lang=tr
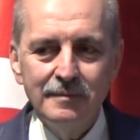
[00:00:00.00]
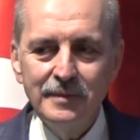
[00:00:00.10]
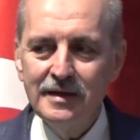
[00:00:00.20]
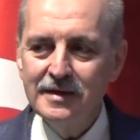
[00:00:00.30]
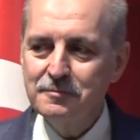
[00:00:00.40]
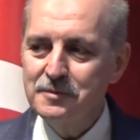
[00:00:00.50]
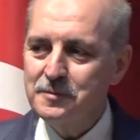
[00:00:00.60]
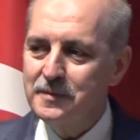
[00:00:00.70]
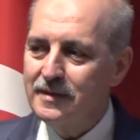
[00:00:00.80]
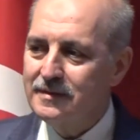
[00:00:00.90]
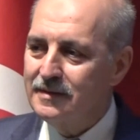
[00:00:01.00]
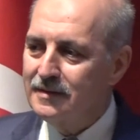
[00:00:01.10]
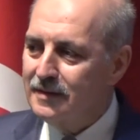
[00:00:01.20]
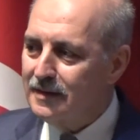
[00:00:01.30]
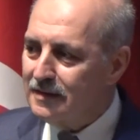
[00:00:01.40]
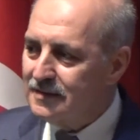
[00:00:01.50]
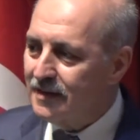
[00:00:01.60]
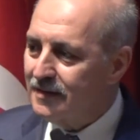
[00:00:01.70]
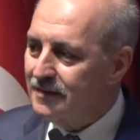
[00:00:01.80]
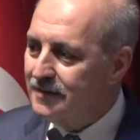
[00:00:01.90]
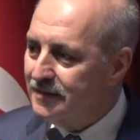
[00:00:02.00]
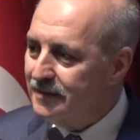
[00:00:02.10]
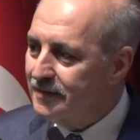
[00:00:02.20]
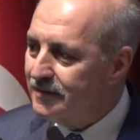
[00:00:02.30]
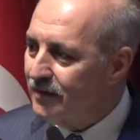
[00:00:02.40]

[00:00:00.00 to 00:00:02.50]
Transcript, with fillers: Birleşmiş Milletler'in Genel Sekreteri